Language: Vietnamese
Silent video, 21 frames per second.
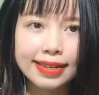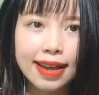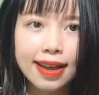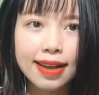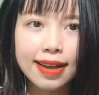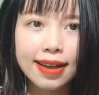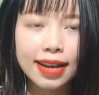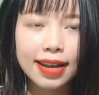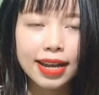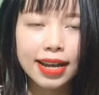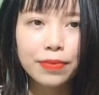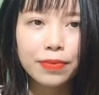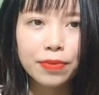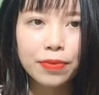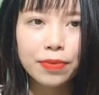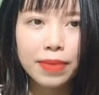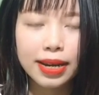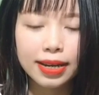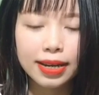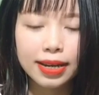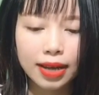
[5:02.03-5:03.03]
Ngày
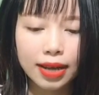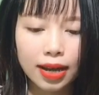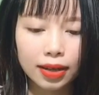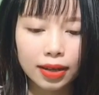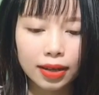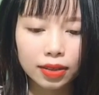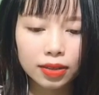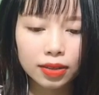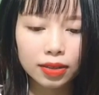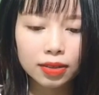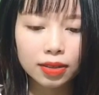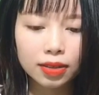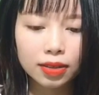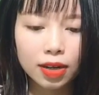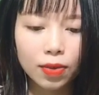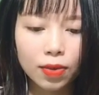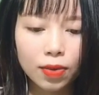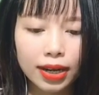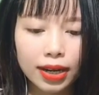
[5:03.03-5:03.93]
7 tháng 4, cơ quan